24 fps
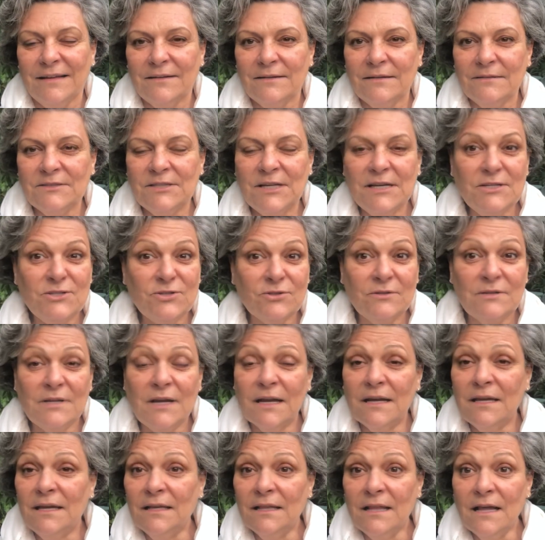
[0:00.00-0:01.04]
Gente, eu tenho
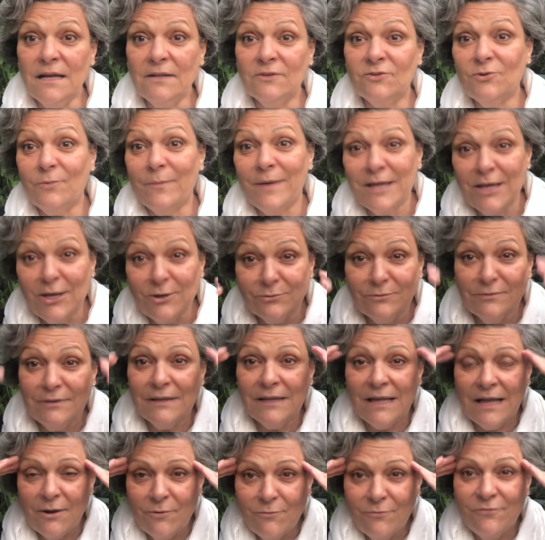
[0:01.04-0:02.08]
aquilo anos, como é que eu
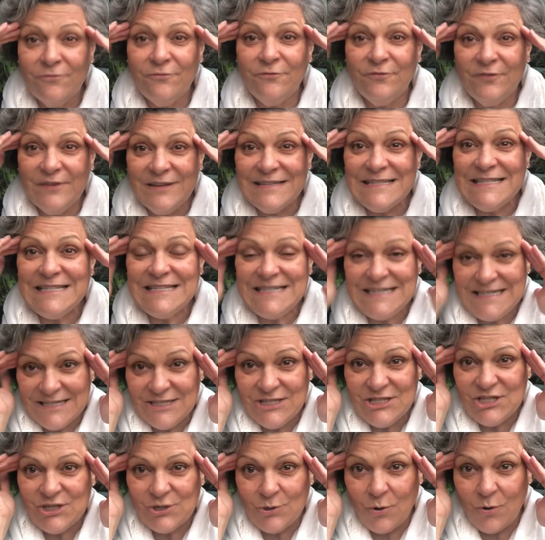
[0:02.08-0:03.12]
não fiz
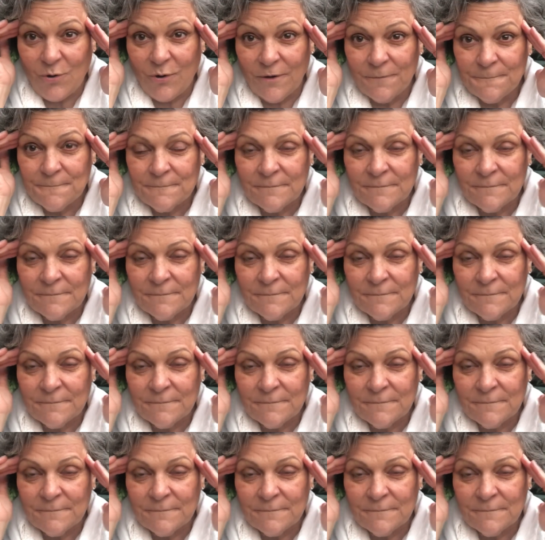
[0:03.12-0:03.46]
isso?